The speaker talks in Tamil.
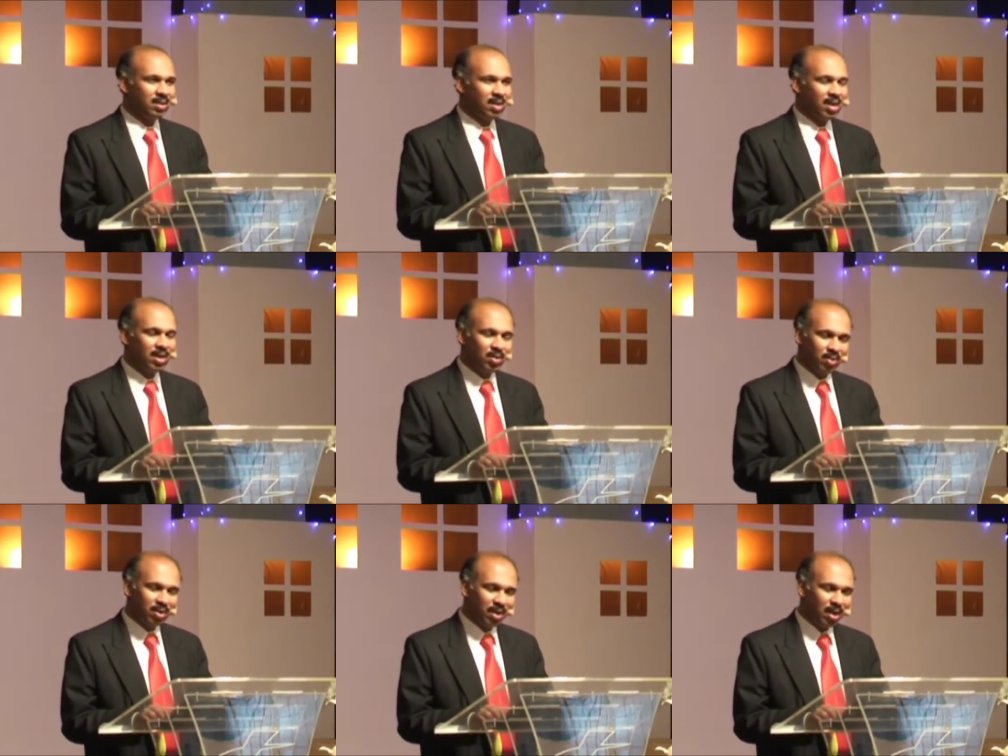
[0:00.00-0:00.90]
ஆண்டவருக்கு
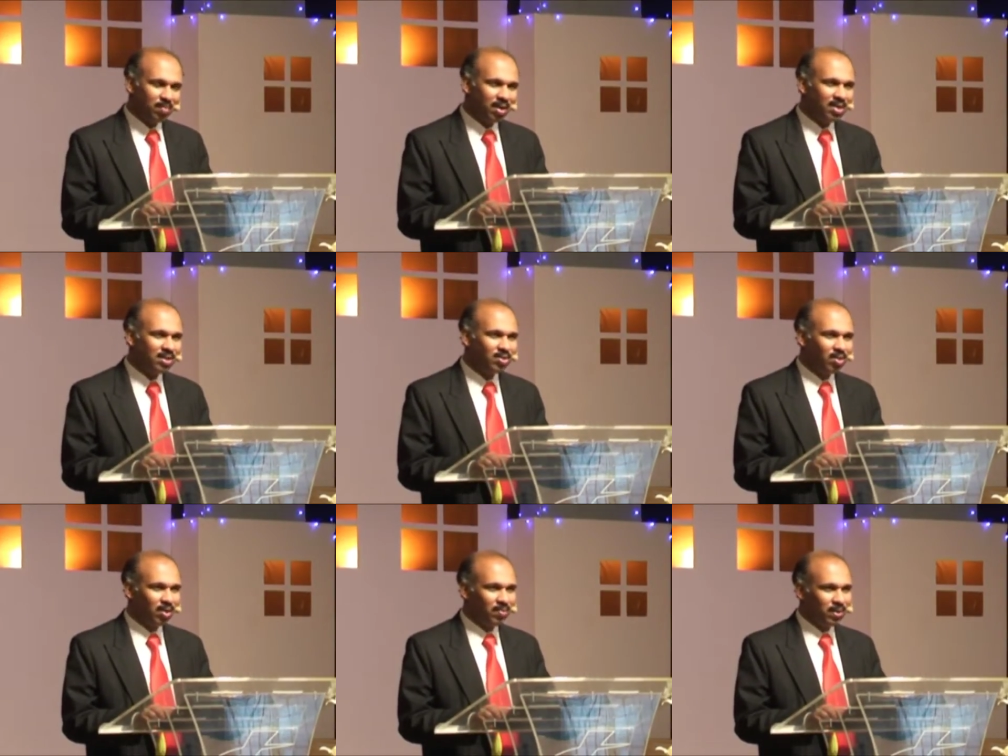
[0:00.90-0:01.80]
நாம் நன்றி சொல்ல
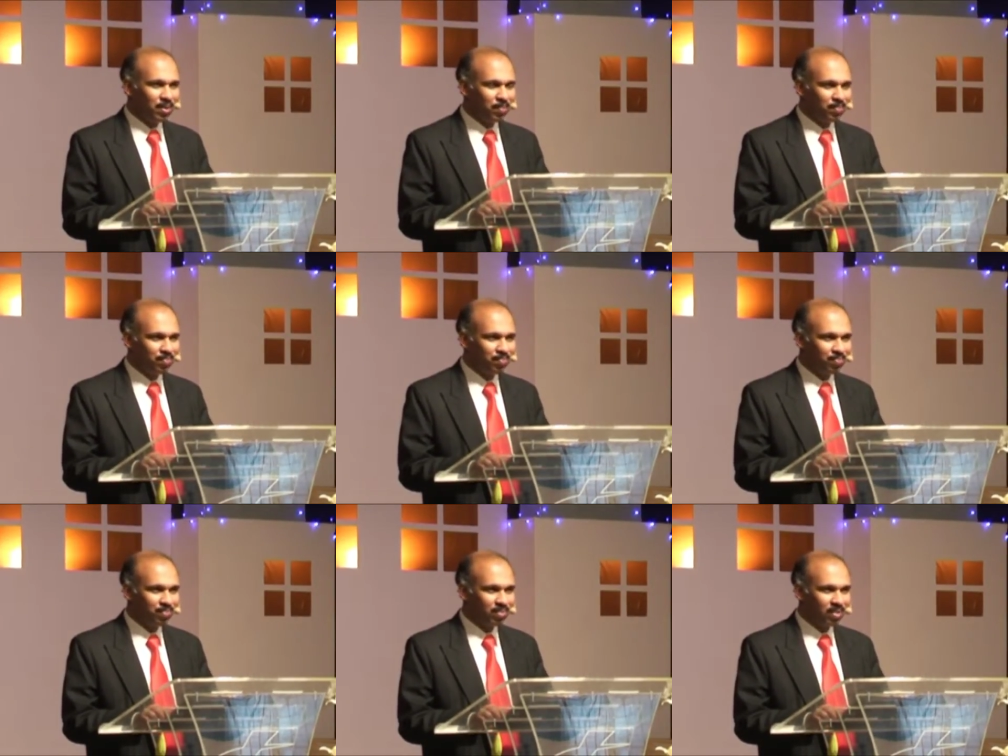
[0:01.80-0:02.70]
வேண்டும்
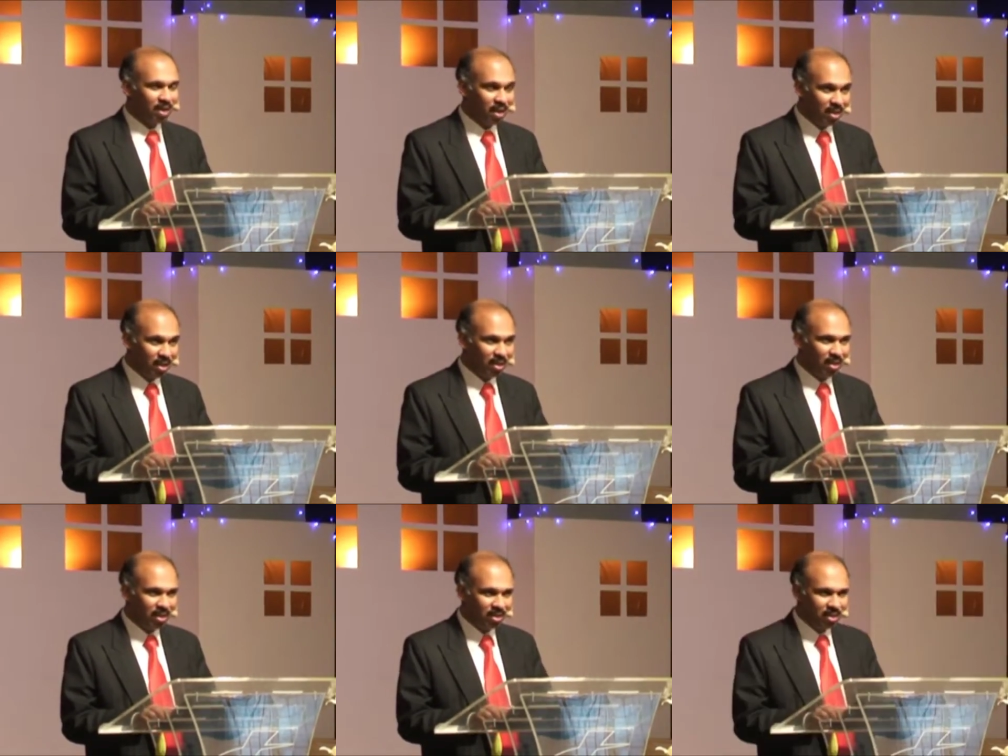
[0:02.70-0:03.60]
அதே
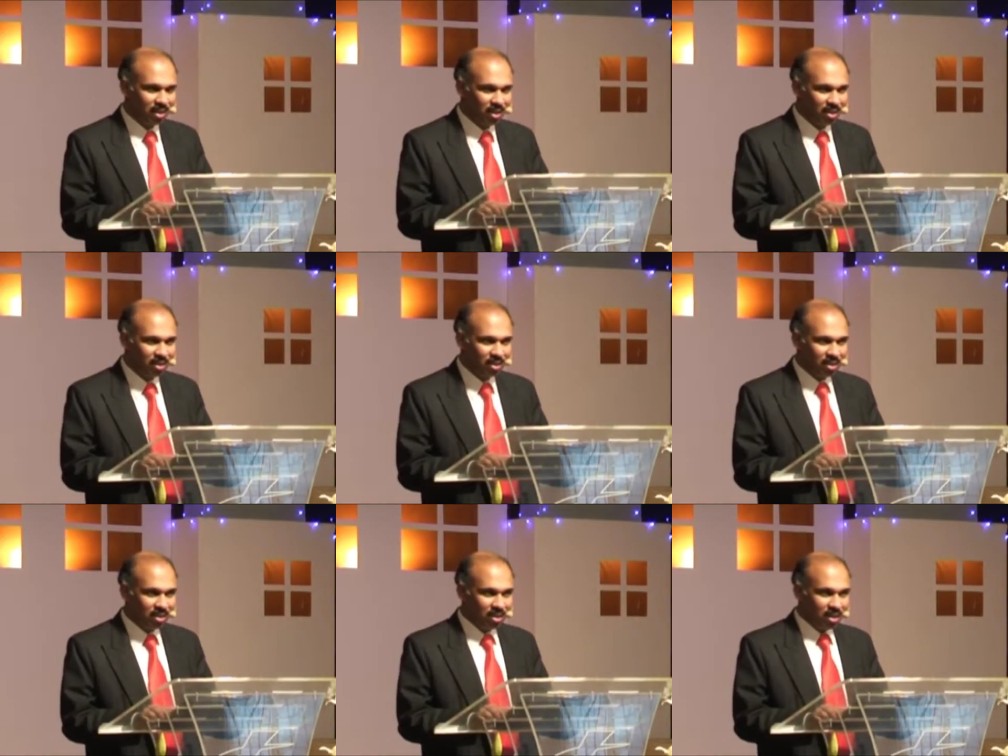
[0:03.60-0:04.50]
நேரத்தில்
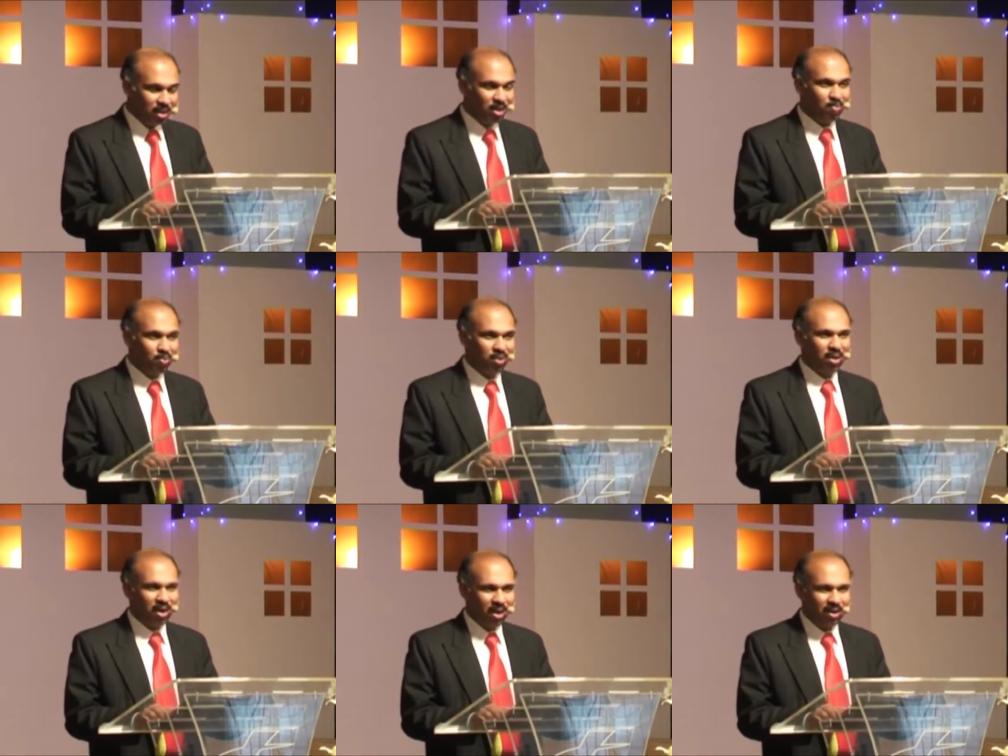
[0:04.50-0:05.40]
இந்த புதிய
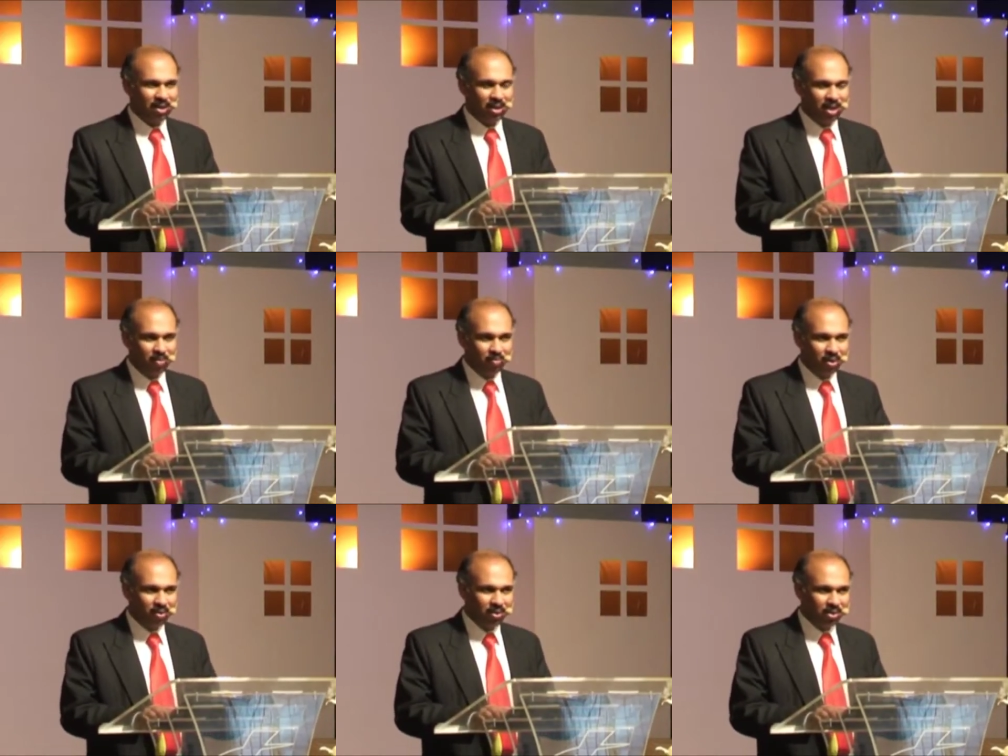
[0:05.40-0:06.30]
ஆண்டில் நாம்
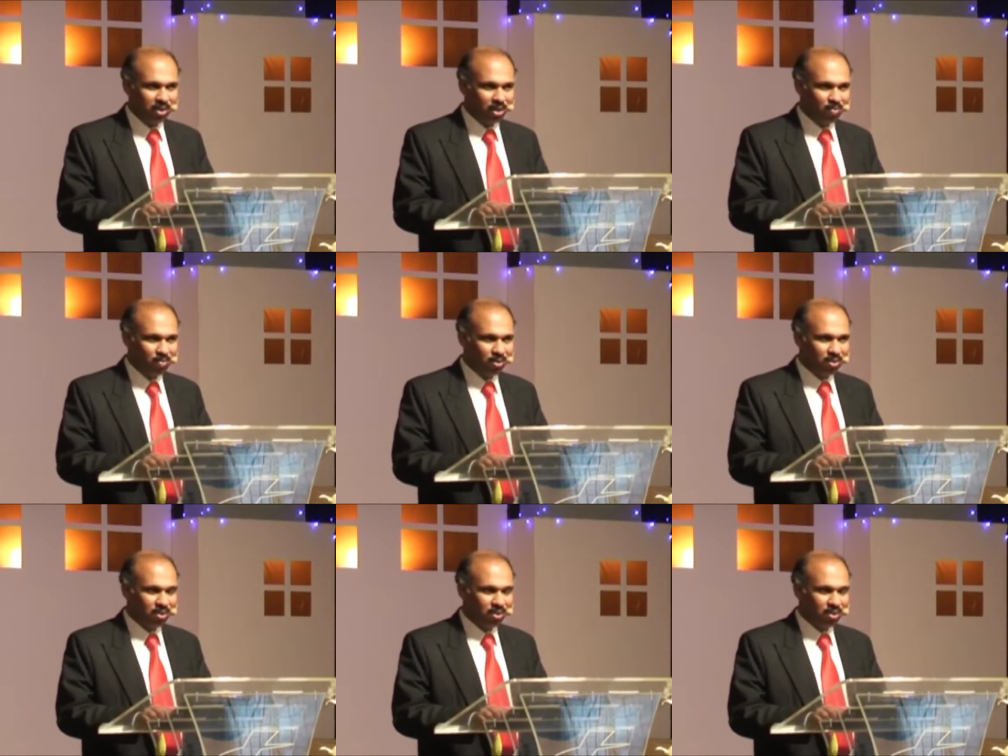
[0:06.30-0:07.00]
பிரவேசிக்கும் பொழுது